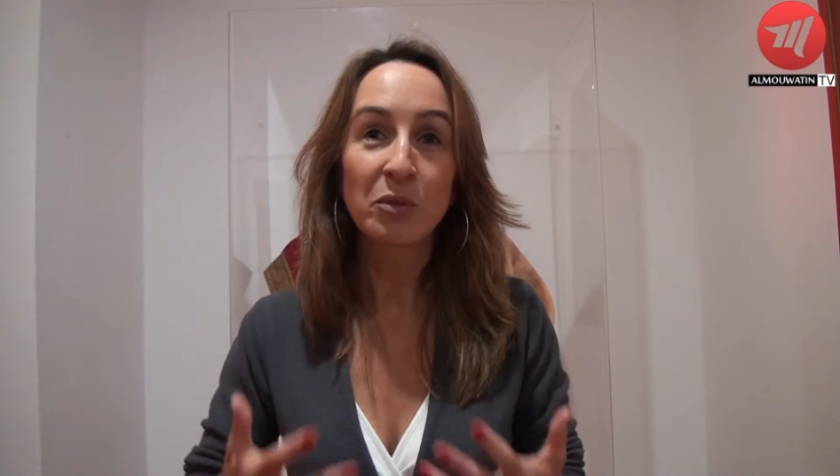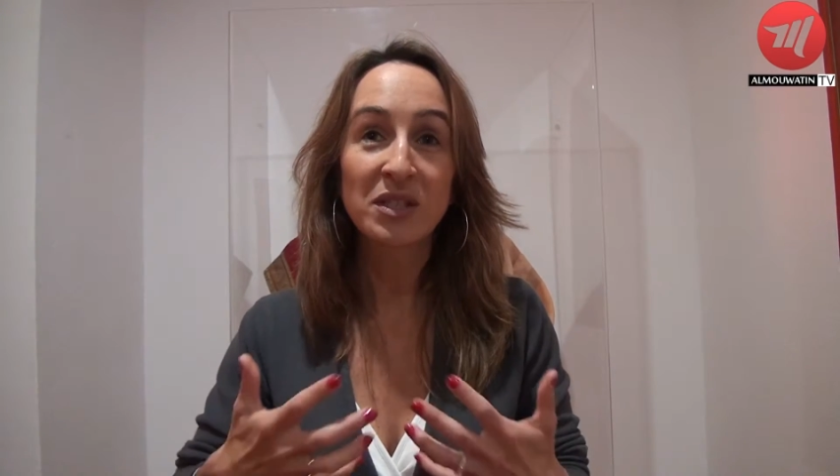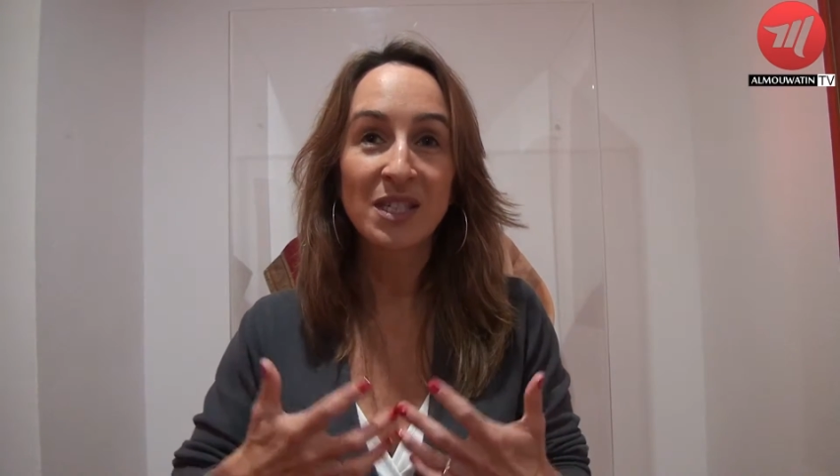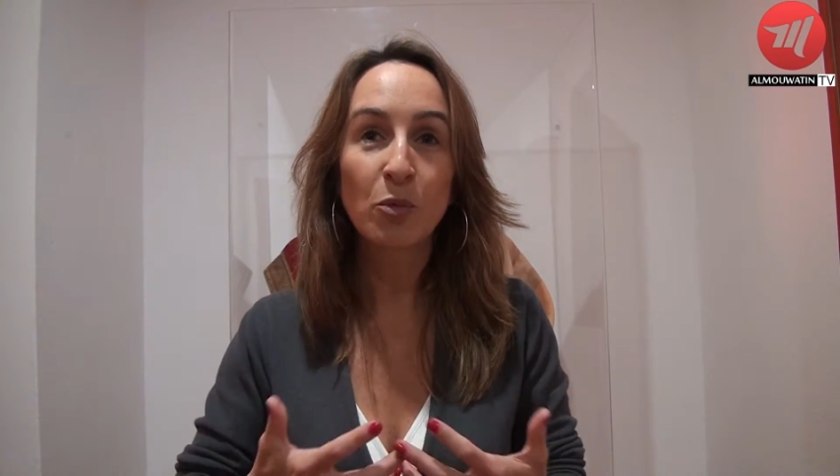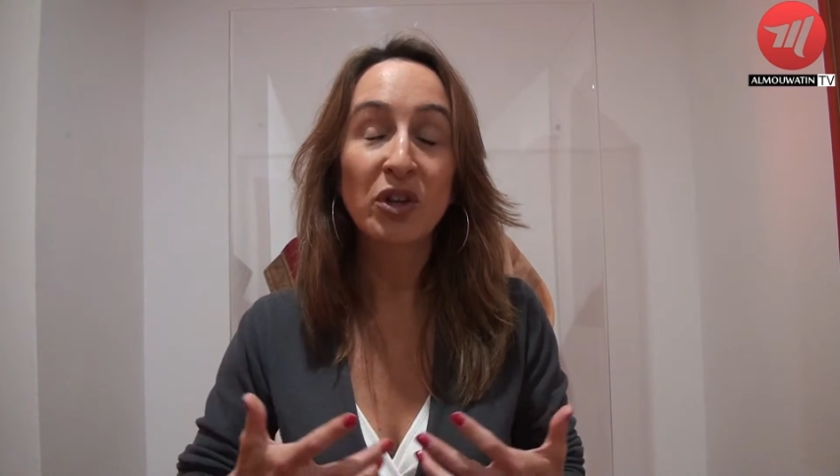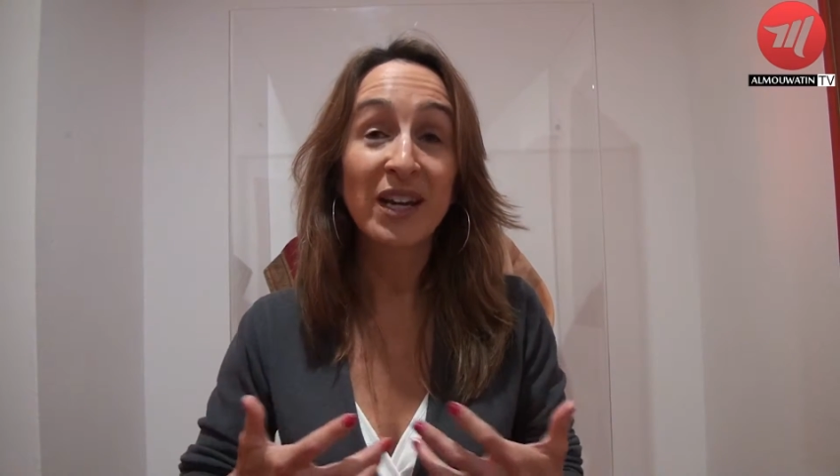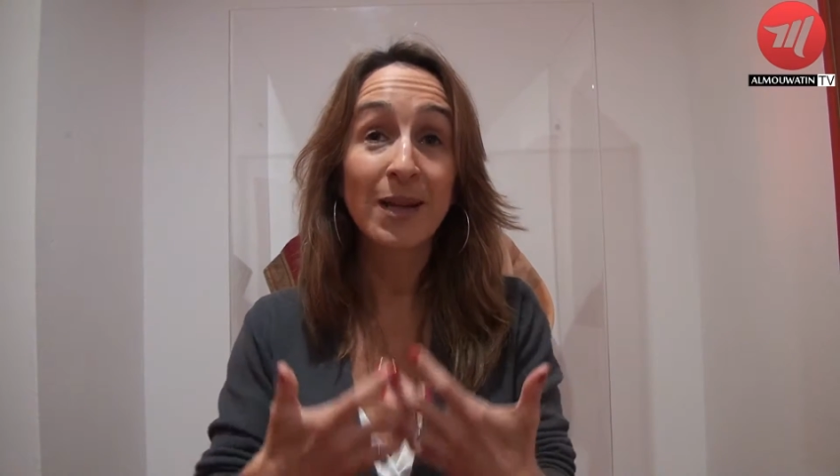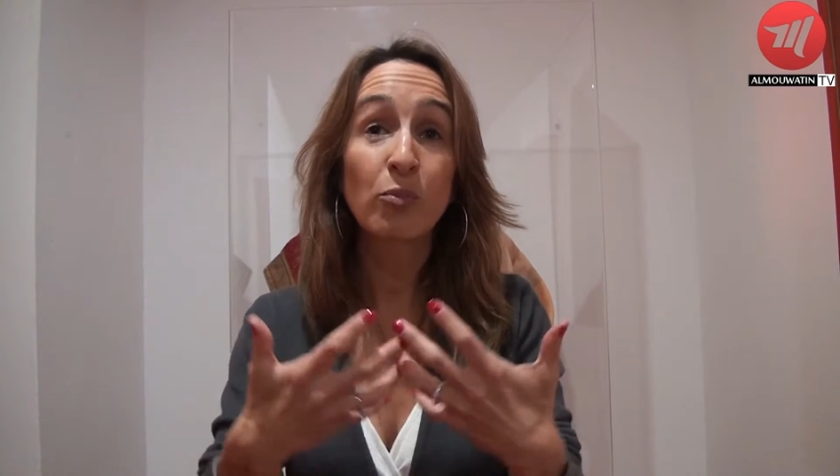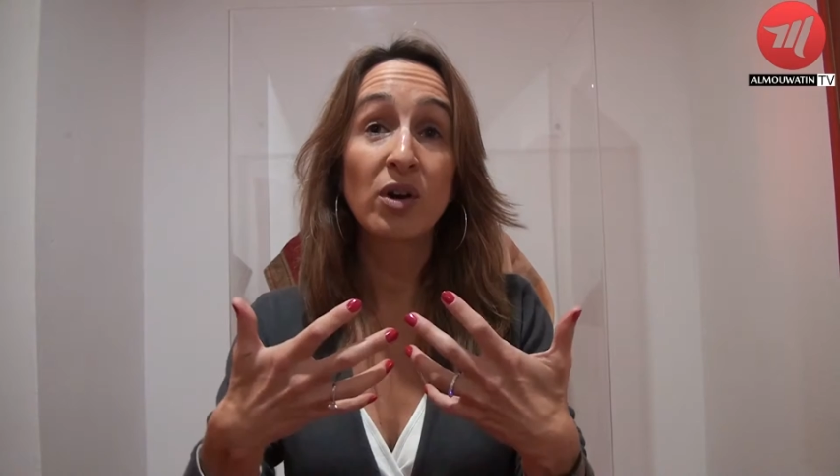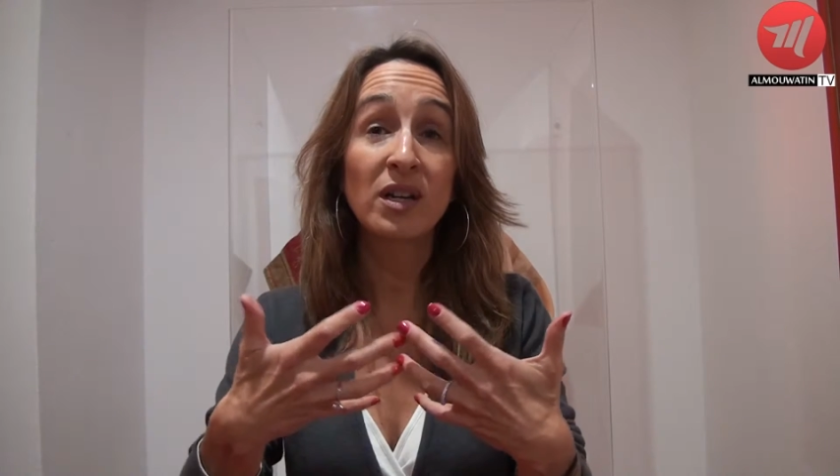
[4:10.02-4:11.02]
qui montrent à
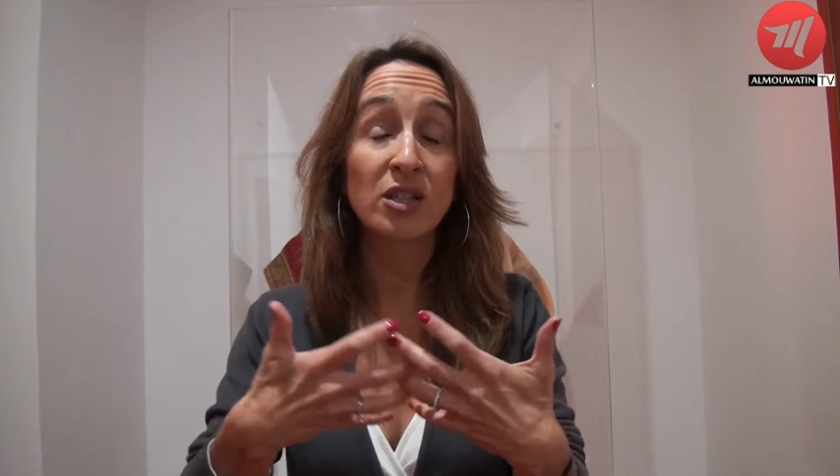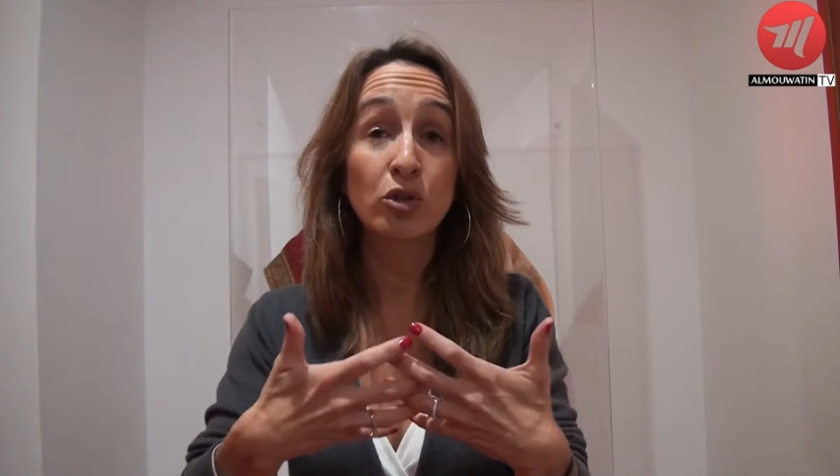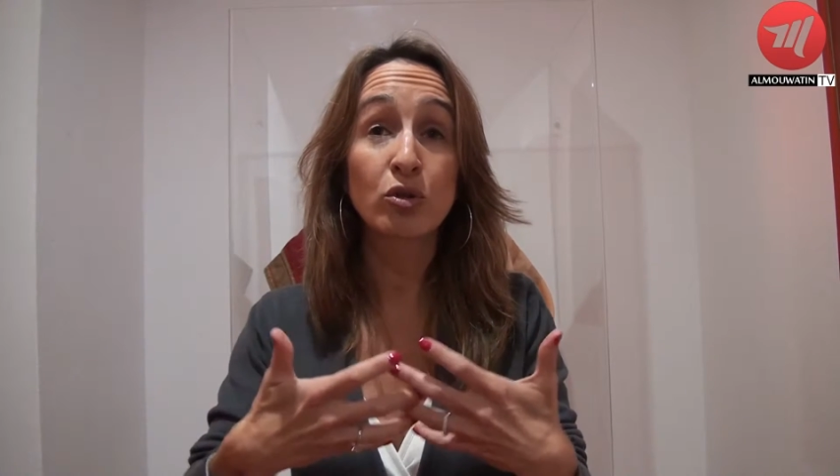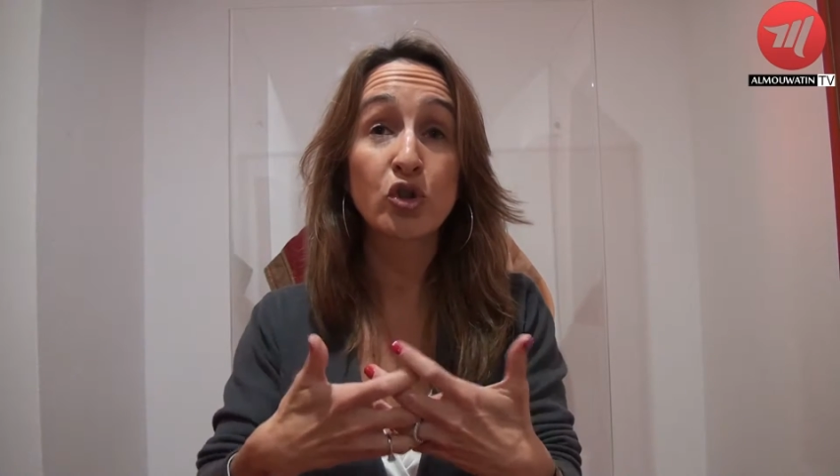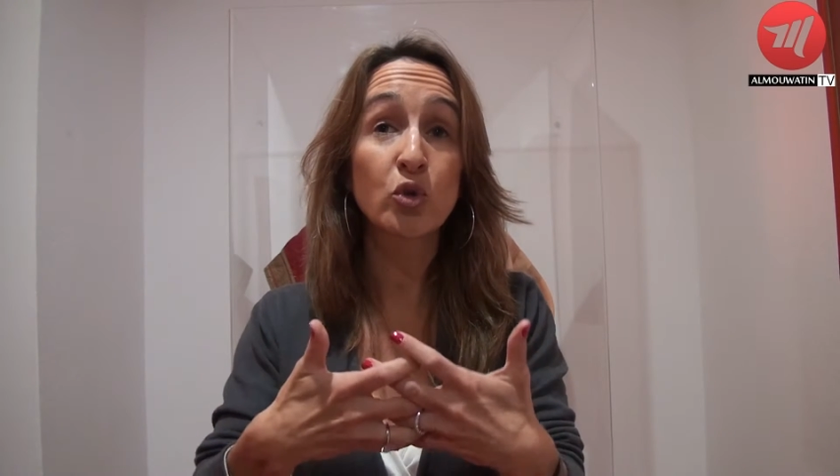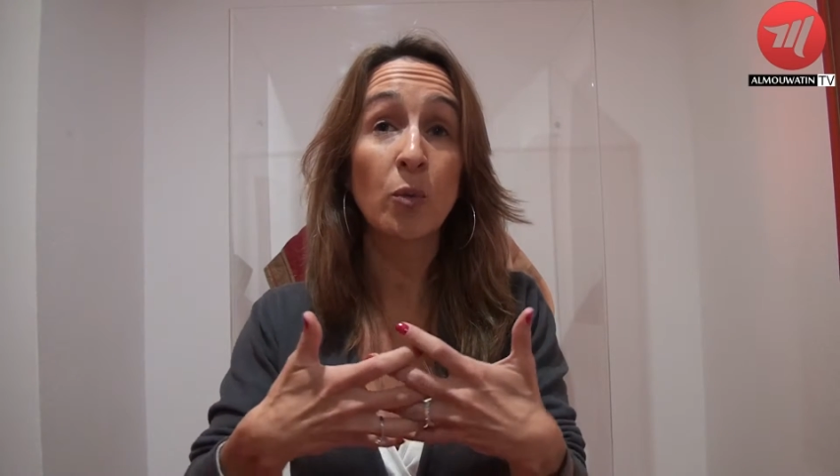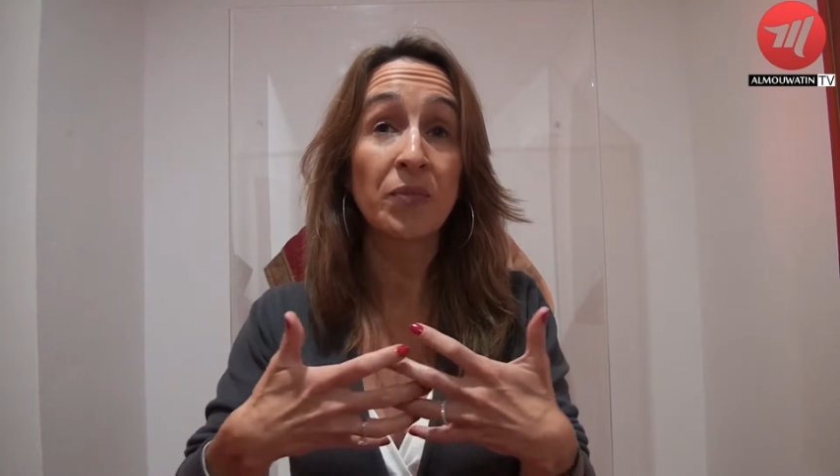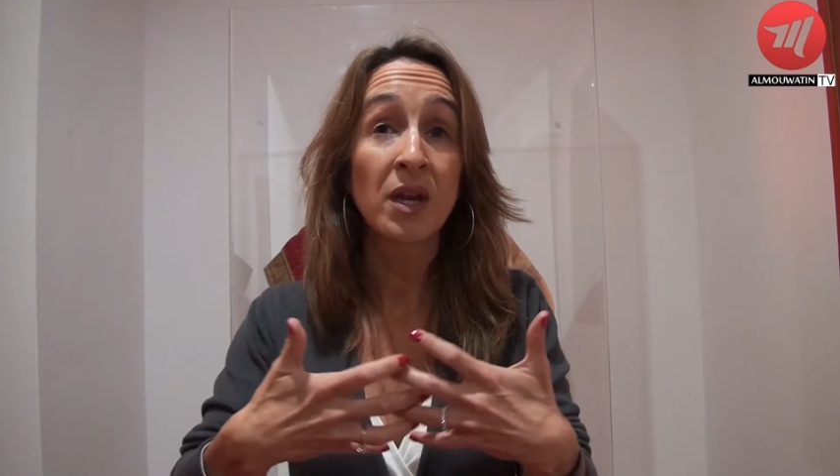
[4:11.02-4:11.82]
quel point les choses sont.